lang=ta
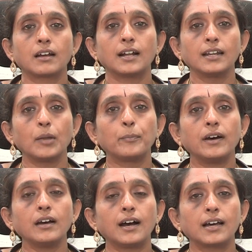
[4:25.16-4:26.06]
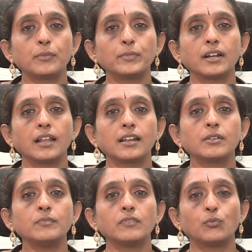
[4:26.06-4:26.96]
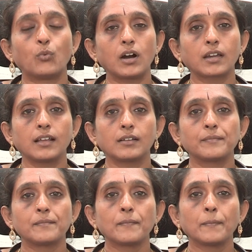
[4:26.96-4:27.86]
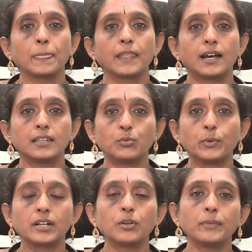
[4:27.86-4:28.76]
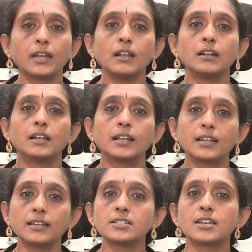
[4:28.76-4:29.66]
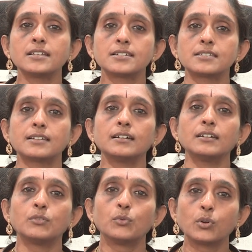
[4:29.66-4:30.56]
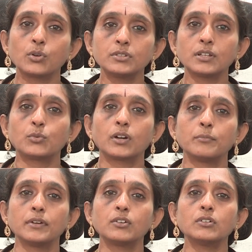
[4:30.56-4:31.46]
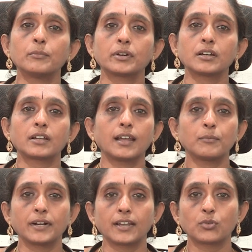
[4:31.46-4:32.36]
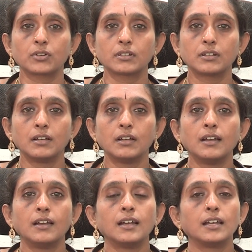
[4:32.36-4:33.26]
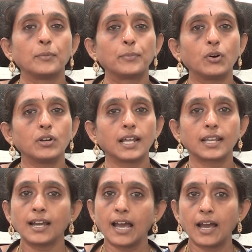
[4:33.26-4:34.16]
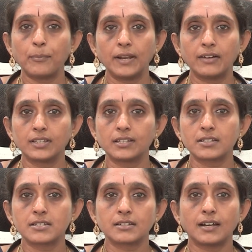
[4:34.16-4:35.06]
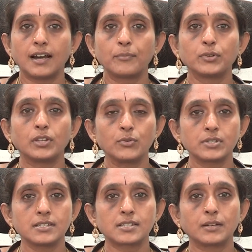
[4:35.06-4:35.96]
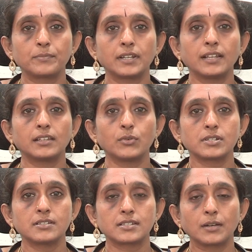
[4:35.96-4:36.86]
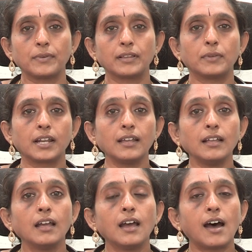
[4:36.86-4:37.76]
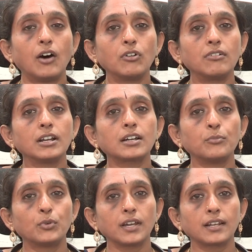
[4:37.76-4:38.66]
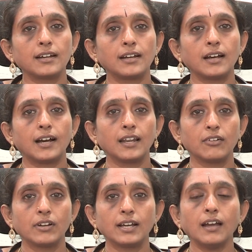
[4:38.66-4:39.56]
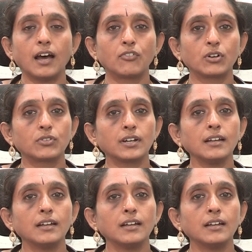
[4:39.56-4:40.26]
கண்டிப்பாக அரை மணி நேரம் வாக்கிங் அது மட்டுமே நிறைய சேஞ்சஸை ஒரு ஒருத்தர் உடம்புலையும் நமக்கு க்ரியேட் பண்ணி கொடுக்குது இப்போது நிறைய ஆப்லாம் வந்துருச்சு அப்போ தௌசண்ட் ஸ்டெப் டென் தௌசண்ட் ஸ்டெப் அந்த மாதிரி அவங்கவுங்களுக்கு முடிகிற அளவில் அவங்கவுங்க